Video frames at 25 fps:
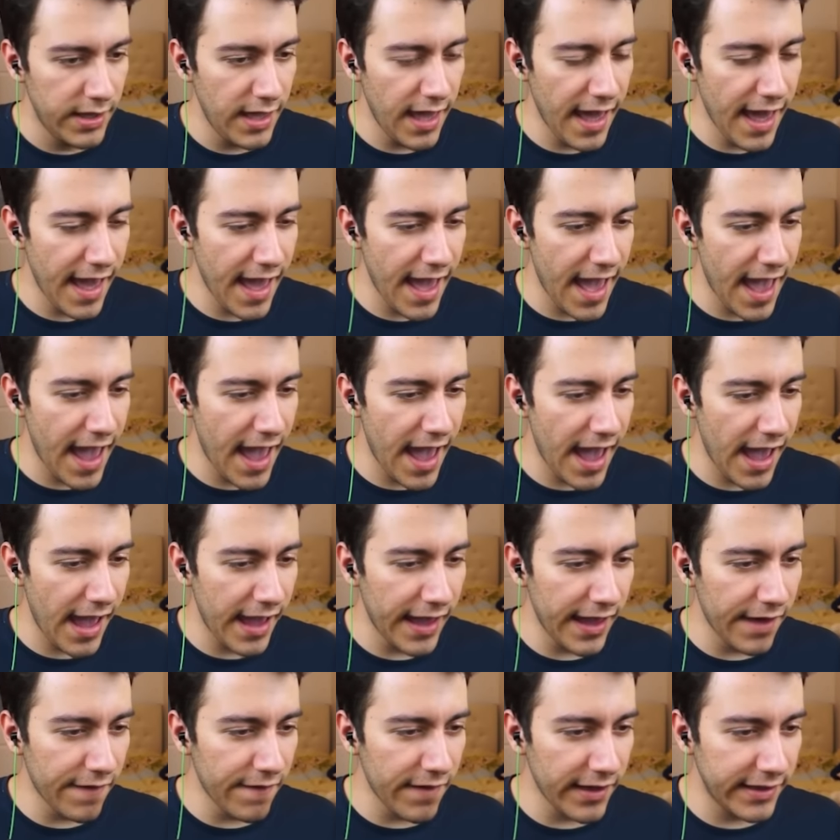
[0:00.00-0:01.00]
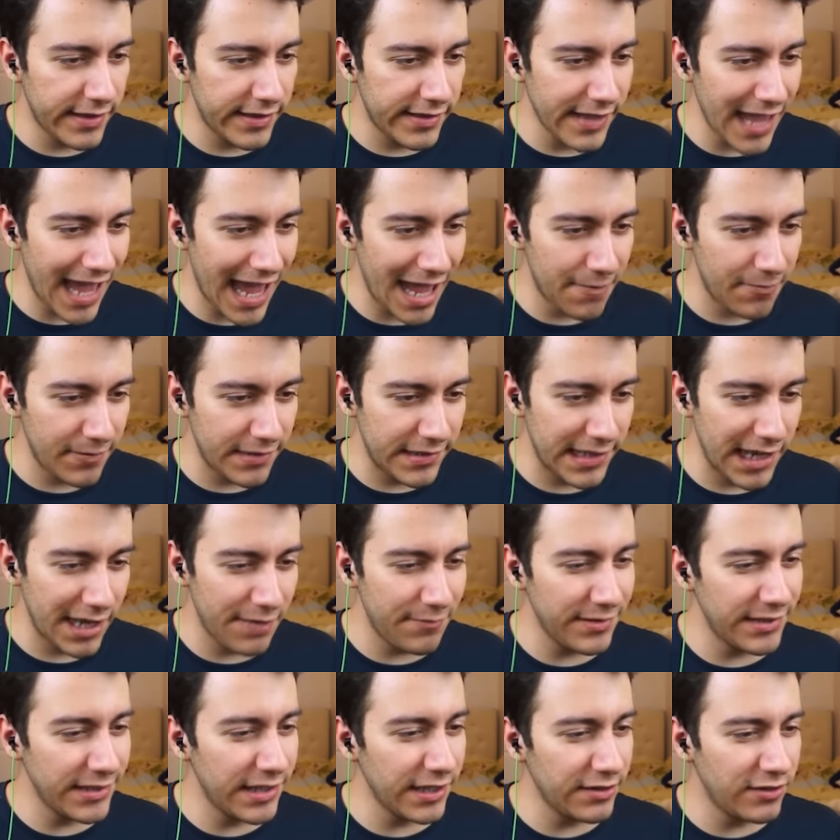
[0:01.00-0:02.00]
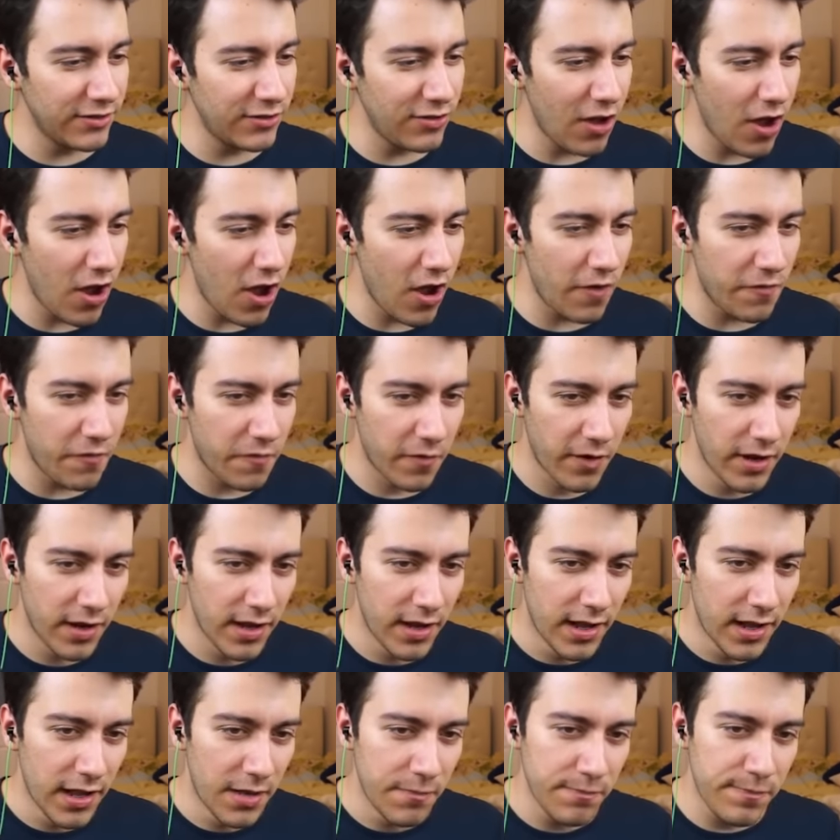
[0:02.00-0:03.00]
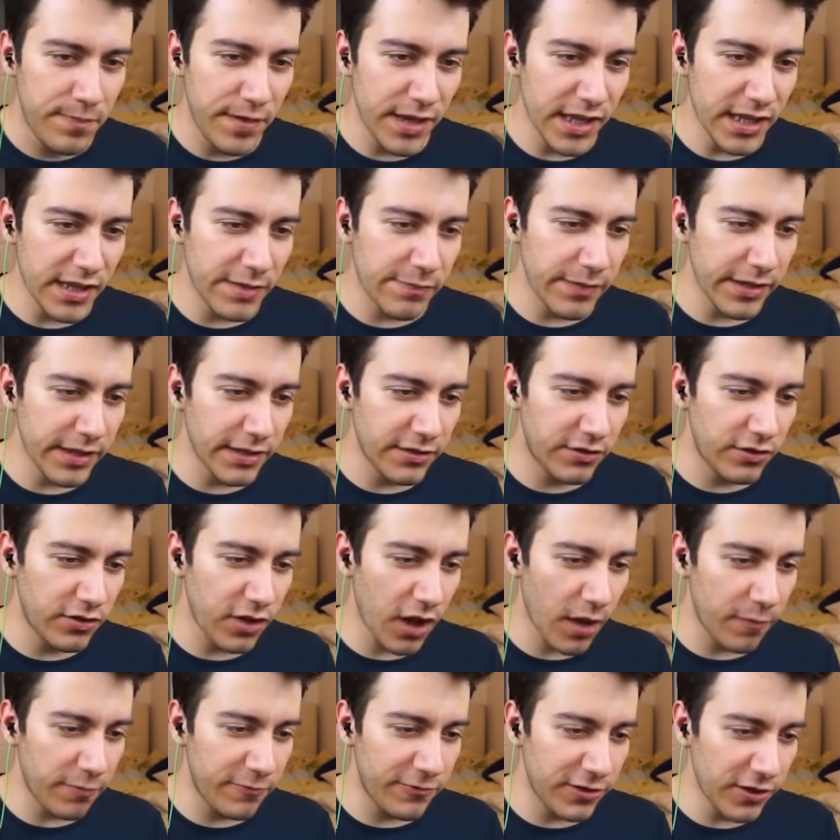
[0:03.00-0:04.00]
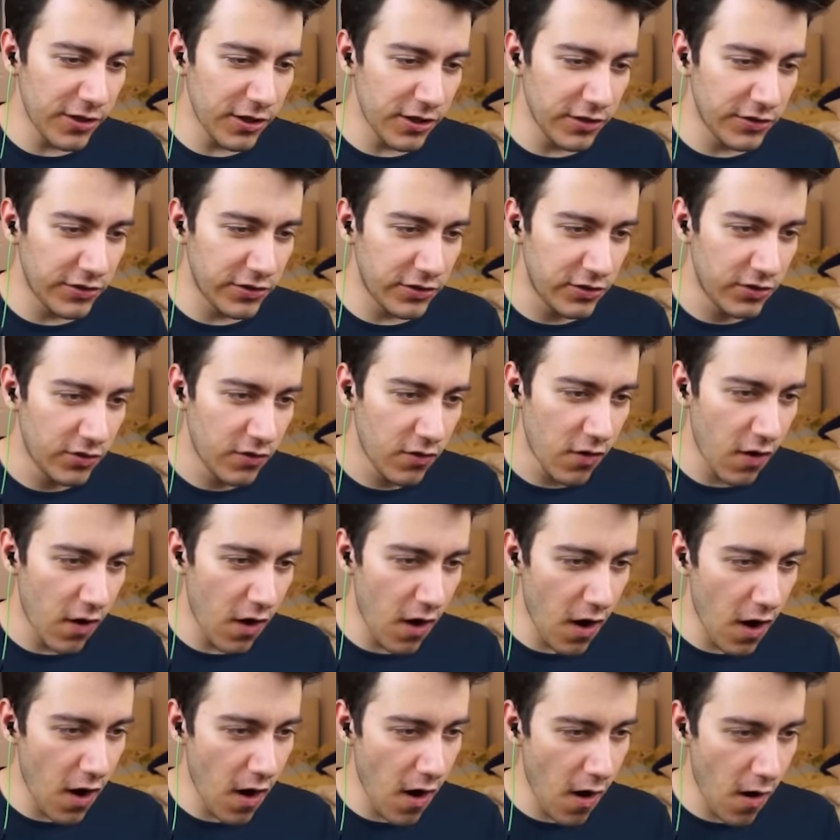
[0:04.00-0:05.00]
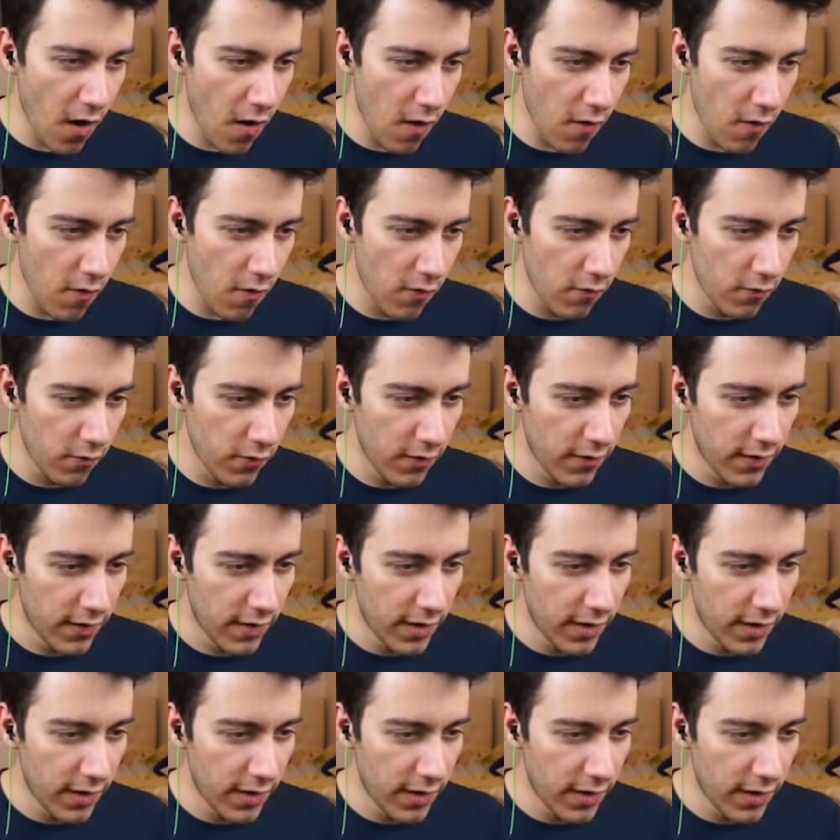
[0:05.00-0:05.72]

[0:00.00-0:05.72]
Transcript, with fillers: Yeah, evet diğer bir şeyimiz de surf. Biz bir surfçüyüz. Woo!